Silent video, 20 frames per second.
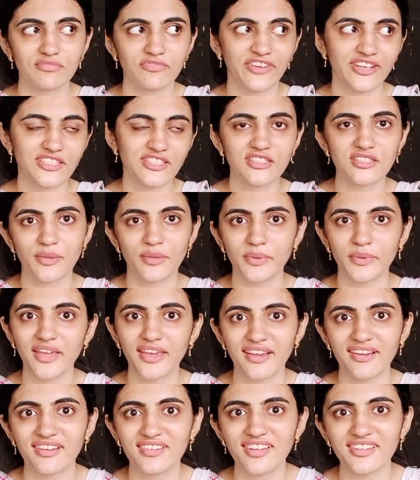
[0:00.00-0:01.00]
वैसे सबके
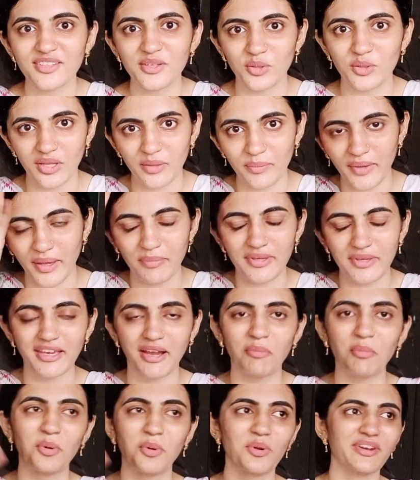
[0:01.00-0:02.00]
एक अलग ही होते हैं मैं भी क्या
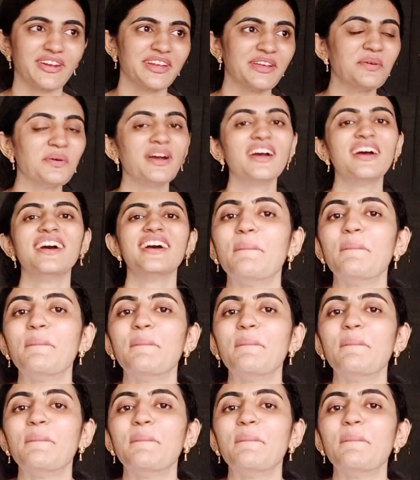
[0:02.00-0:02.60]
बोल रही हूँ